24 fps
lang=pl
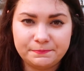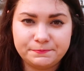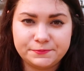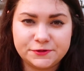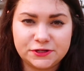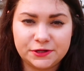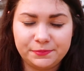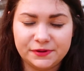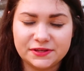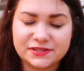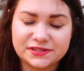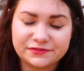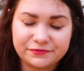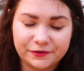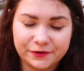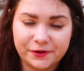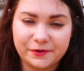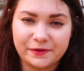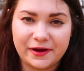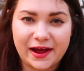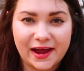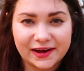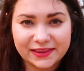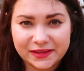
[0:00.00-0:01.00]
przybić
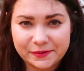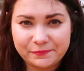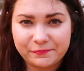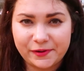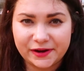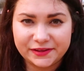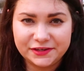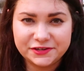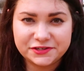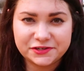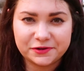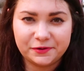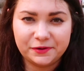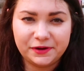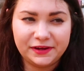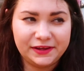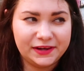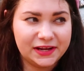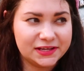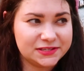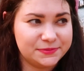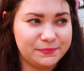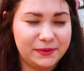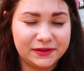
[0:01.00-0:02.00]
swoją kartę płatniczą
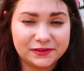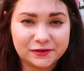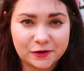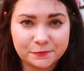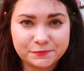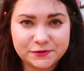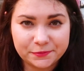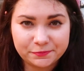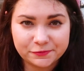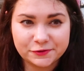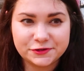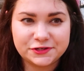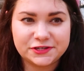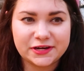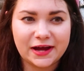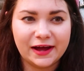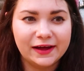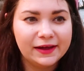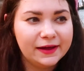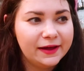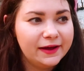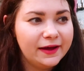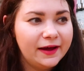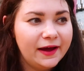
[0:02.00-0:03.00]
i nas metro przepuszcza,
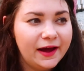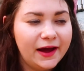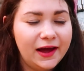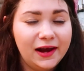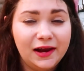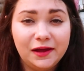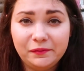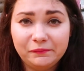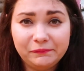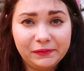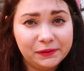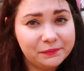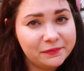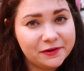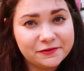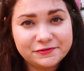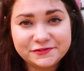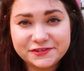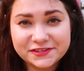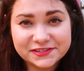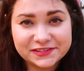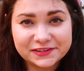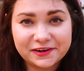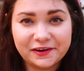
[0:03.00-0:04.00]
ale mimo
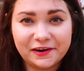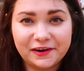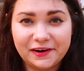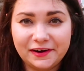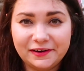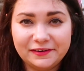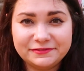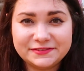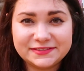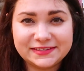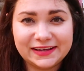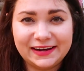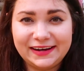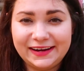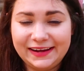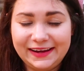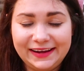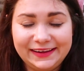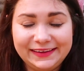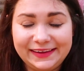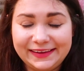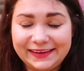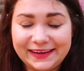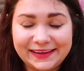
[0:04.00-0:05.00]
wszystko
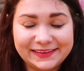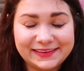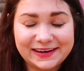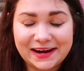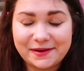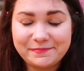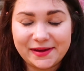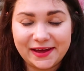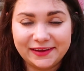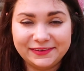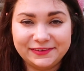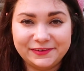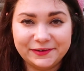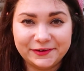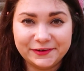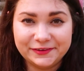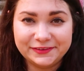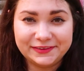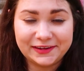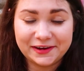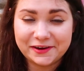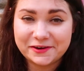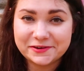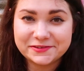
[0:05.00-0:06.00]
wcale nie nadrabia
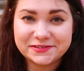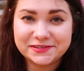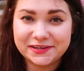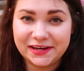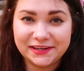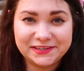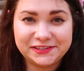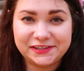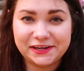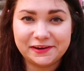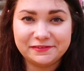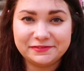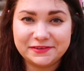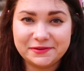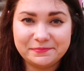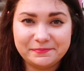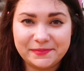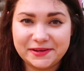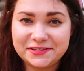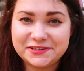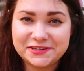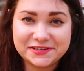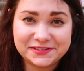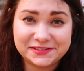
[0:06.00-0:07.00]
to tego, co ja dzisiaj w
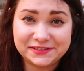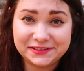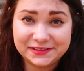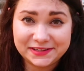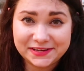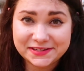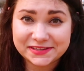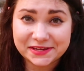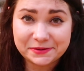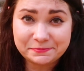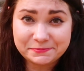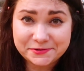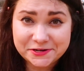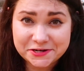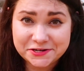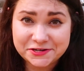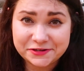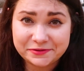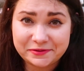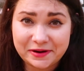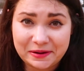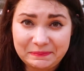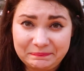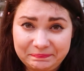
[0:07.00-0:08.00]
tym metrze Sydneyjskim
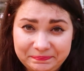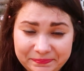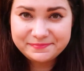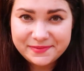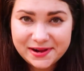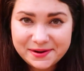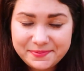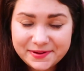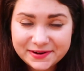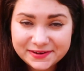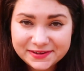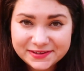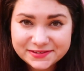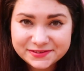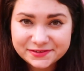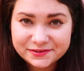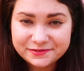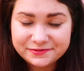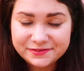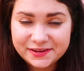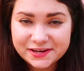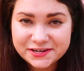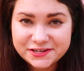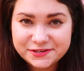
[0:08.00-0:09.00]
przeżyłam. Melbourne jest
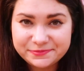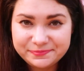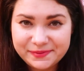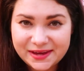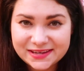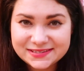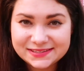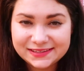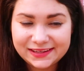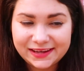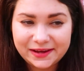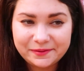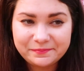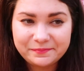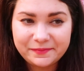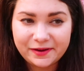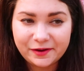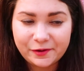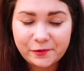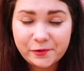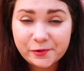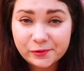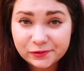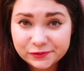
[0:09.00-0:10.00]
również
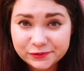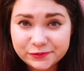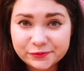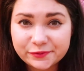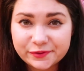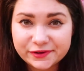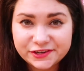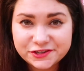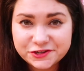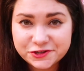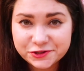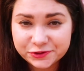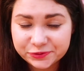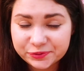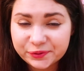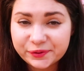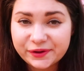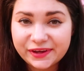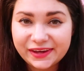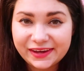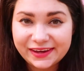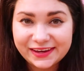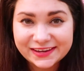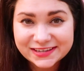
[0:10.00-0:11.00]
miastem kultury,
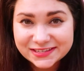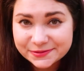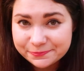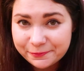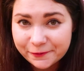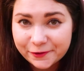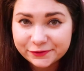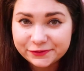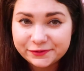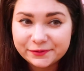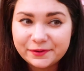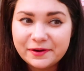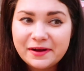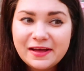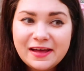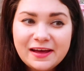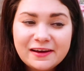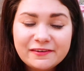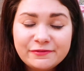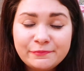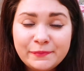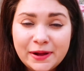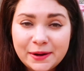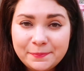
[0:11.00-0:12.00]
sztuki i sportu.
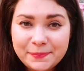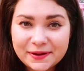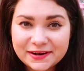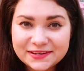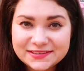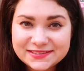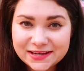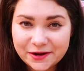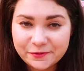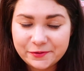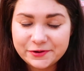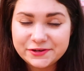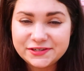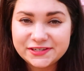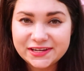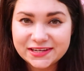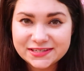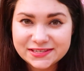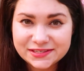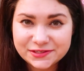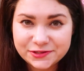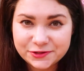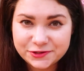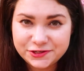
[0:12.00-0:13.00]
W Melbourne cały
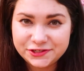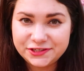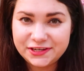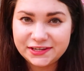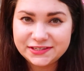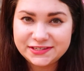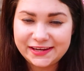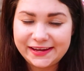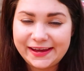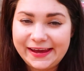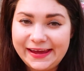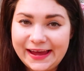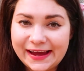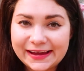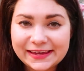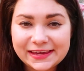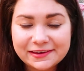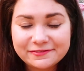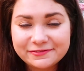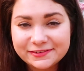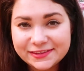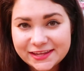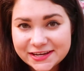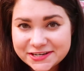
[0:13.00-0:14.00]
czas coś się dzieje. Jak
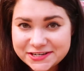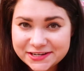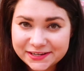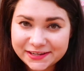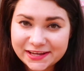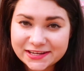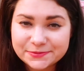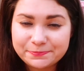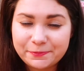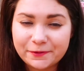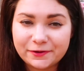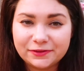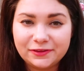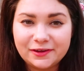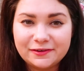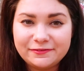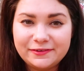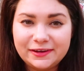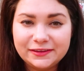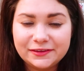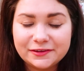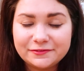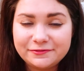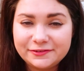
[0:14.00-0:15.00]
nie wydarzenia
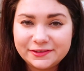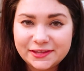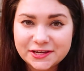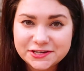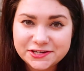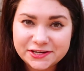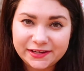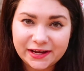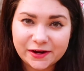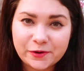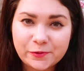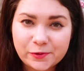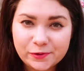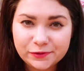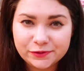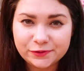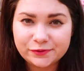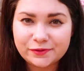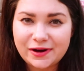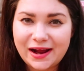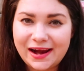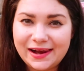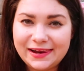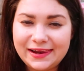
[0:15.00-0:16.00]
sportowe, to wydarzenia
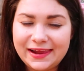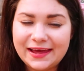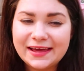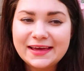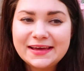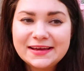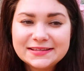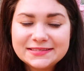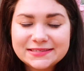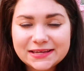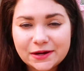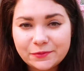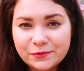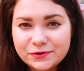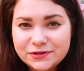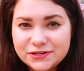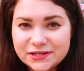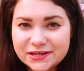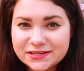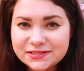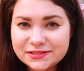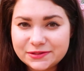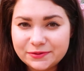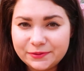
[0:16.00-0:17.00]
kulturalne. Cały
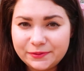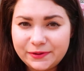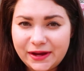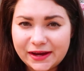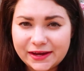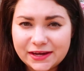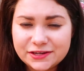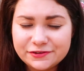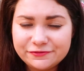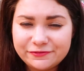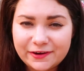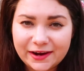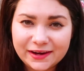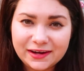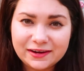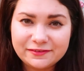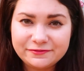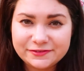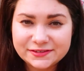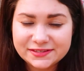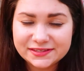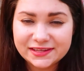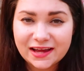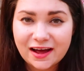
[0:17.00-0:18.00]
czas są jakieś
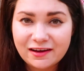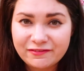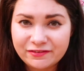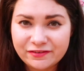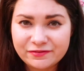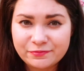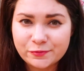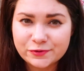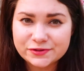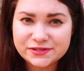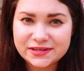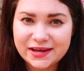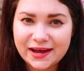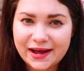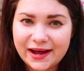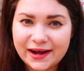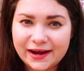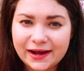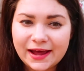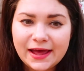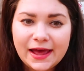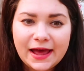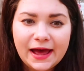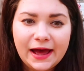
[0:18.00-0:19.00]
fajne wystawy w
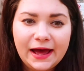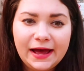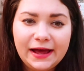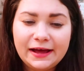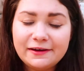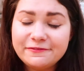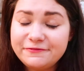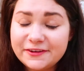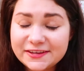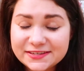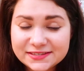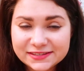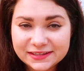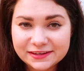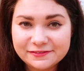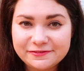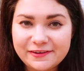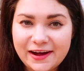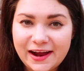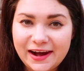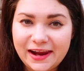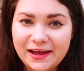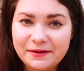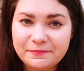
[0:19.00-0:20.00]
muzeach, e,
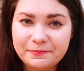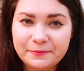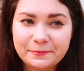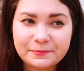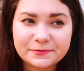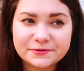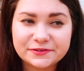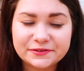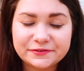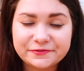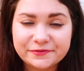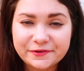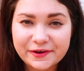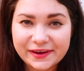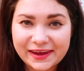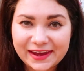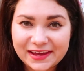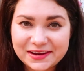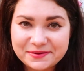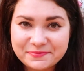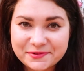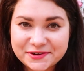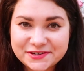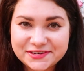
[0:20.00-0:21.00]
festiwale. Po prostu w
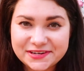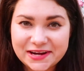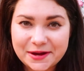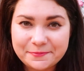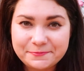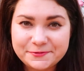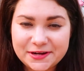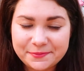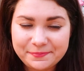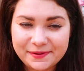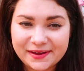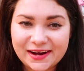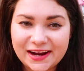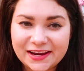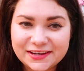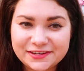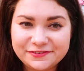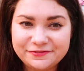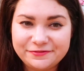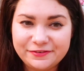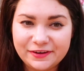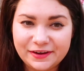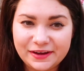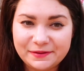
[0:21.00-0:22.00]
weekend można
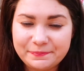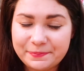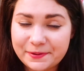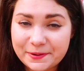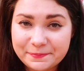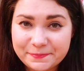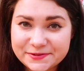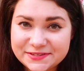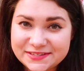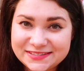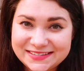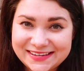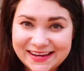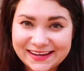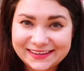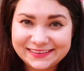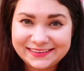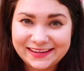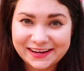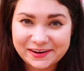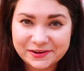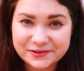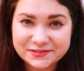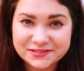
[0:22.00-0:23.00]
przebierać w propozycjach
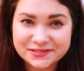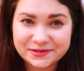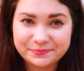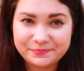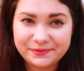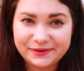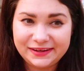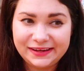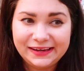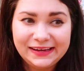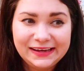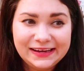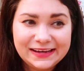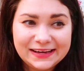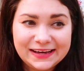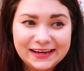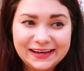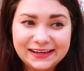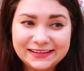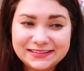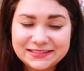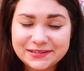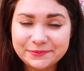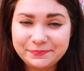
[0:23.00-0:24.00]
tego, co by, e,
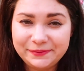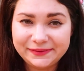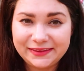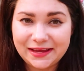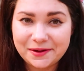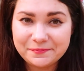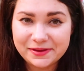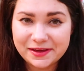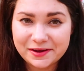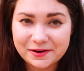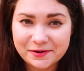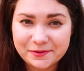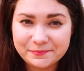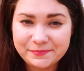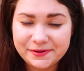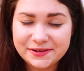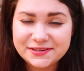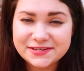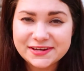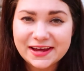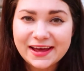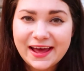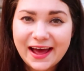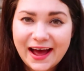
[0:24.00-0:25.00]
co by tam nie
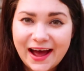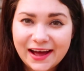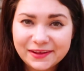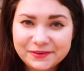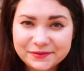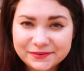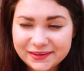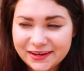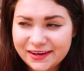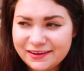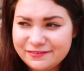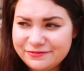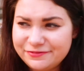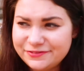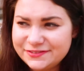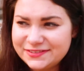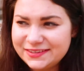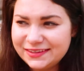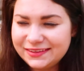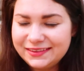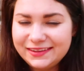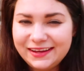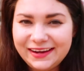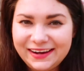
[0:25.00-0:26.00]
robić. A tutaj
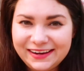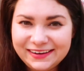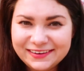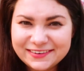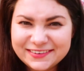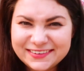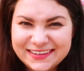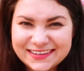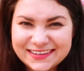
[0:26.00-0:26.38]
w Sydney, no